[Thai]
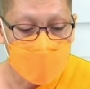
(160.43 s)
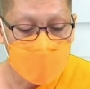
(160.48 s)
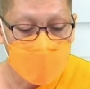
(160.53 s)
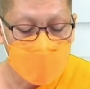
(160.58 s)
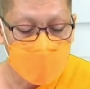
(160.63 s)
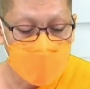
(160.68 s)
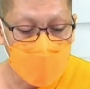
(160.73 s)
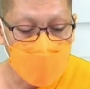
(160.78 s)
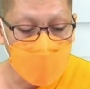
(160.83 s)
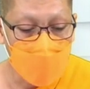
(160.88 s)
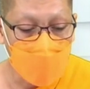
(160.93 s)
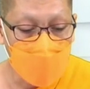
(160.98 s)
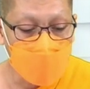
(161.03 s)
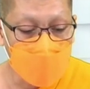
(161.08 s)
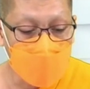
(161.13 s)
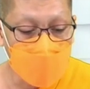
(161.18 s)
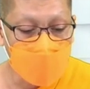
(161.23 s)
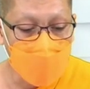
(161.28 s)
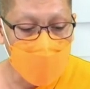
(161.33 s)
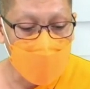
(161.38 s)
สำนัก
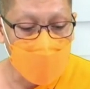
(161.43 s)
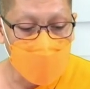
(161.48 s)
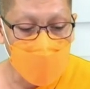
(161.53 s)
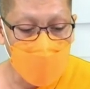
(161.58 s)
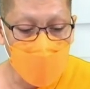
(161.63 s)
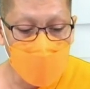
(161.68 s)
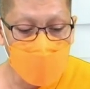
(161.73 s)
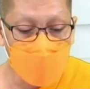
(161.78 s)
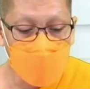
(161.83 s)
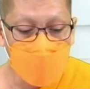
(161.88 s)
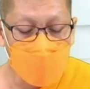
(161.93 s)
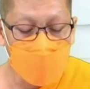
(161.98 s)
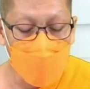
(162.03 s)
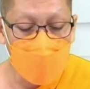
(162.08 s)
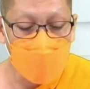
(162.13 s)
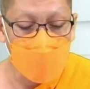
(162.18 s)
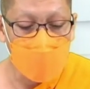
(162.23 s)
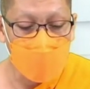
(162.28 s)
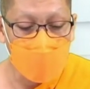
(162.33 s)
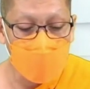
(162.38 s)
ต่างๆ เข้ามาเยอะแยะ
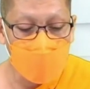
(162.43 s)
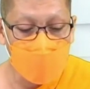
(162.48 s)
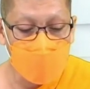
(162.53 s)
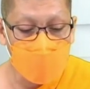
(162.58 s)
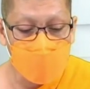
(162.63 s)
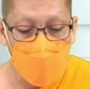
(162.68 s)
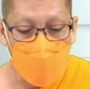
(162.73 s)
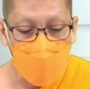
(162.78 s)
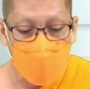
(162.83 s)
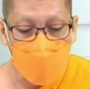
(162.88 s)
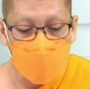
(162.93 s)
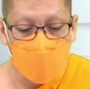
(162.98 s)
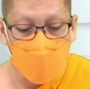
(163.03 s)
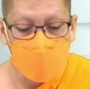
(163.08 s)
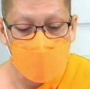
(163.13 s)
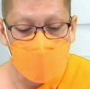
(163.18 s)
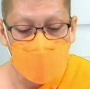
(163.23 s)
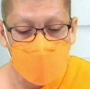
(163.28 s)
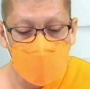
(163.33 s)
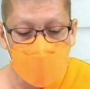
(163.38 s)
เลย อีสานอำนาจ
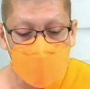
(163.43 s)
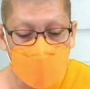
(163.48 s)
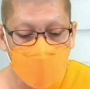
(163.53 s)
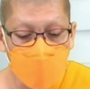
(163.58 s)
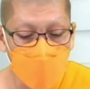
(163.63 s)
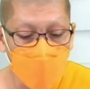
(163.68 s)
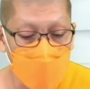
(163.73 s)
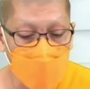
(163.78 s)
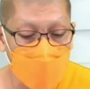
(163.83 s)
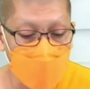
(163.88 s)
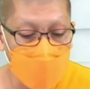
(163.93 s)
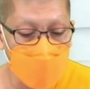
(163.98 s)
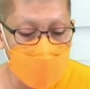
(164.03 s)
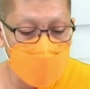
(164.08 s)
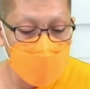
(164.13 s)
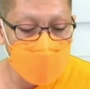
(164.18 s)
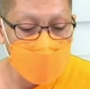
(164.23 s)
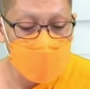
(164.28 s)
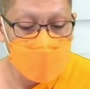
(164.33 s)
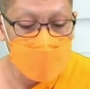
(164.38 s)
เจริญมาทุกวันเลย
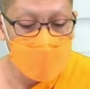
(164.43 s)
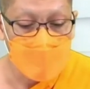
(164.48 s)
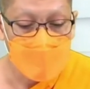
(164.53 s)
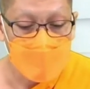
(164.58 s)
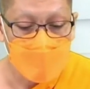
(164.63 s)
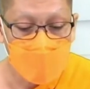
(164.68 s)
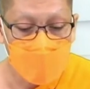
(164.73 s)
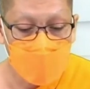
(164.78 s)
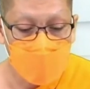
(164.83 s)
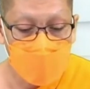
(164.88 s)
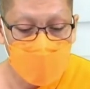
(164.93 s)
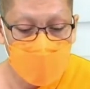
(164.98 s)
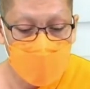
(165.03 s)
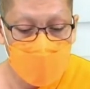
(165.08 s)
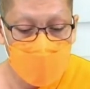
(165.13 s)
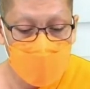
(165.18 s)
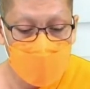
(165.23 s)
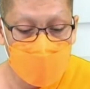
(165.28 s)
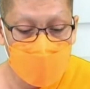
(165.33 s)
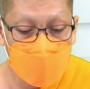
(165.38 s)
ฮะโมท
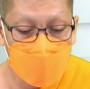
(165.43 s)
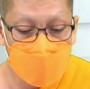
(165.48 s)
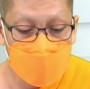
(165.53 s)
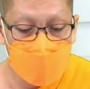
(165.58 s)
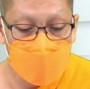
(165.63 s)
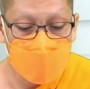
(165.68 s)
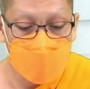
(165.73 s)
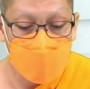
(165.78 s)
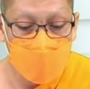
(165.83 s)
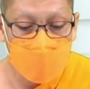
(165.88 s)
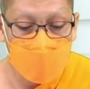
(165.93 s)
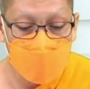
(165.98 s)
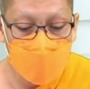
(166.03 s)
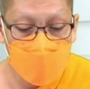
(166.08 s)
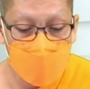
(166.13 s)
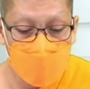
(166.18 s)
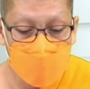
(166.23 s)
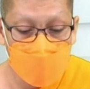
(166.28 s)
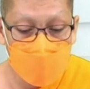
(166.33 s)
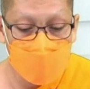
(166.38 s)
นาฮะอำนาจเจ
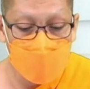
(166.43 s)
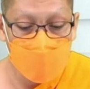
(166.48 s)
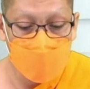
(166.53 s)
ริญ